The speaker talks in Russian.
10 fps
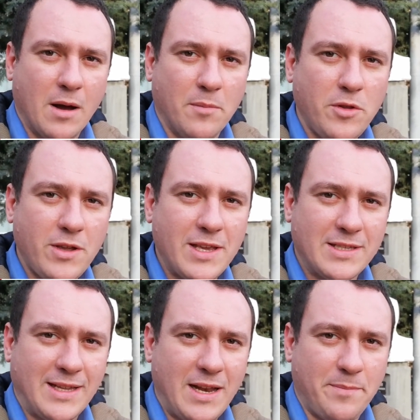Многие
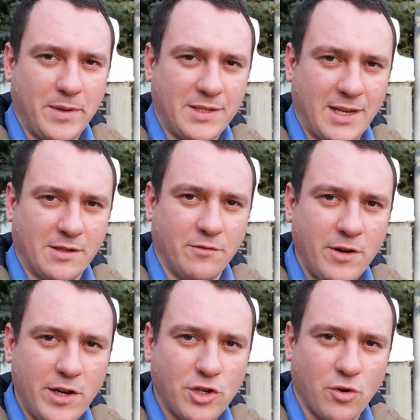стали писать в
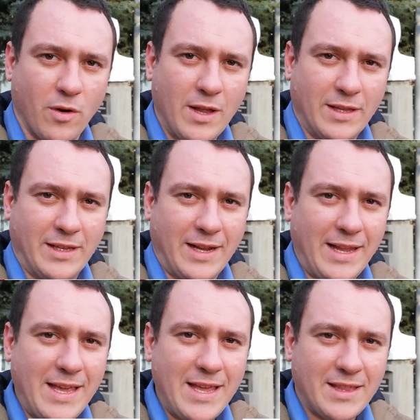личку, да
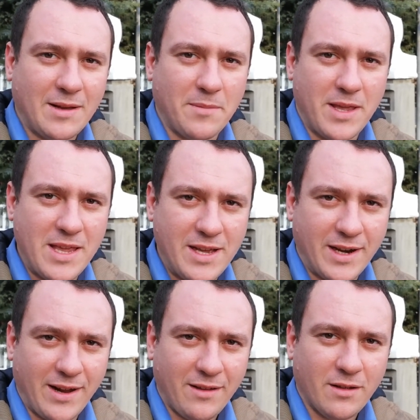какие там
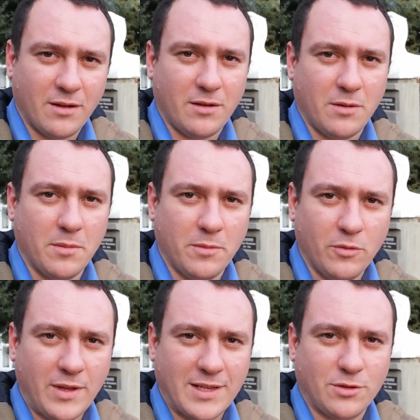игры, э,
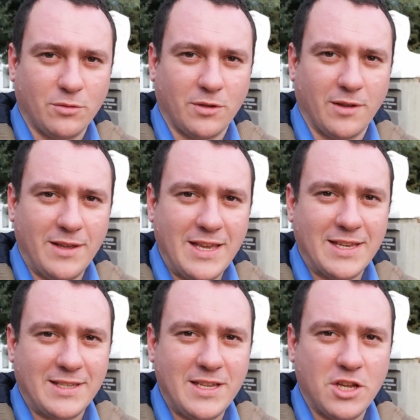у нас тут
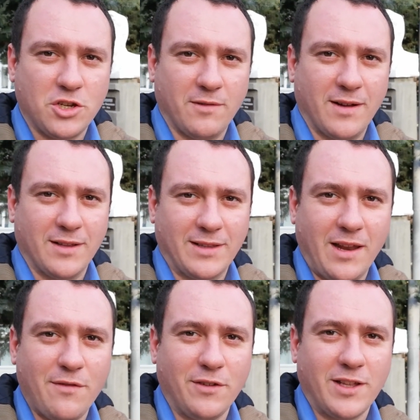есть нечего,
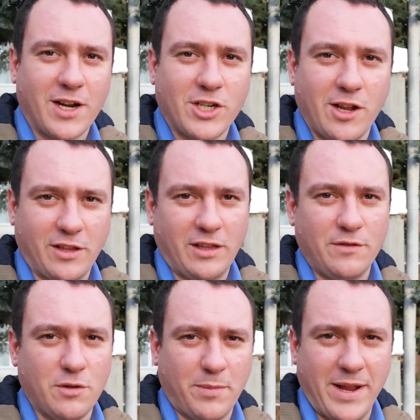тарифы дорожают, а
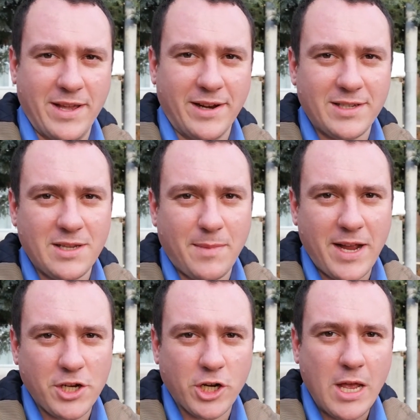ты все про игры
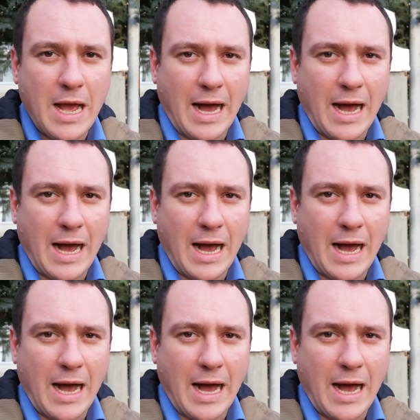снимаешь.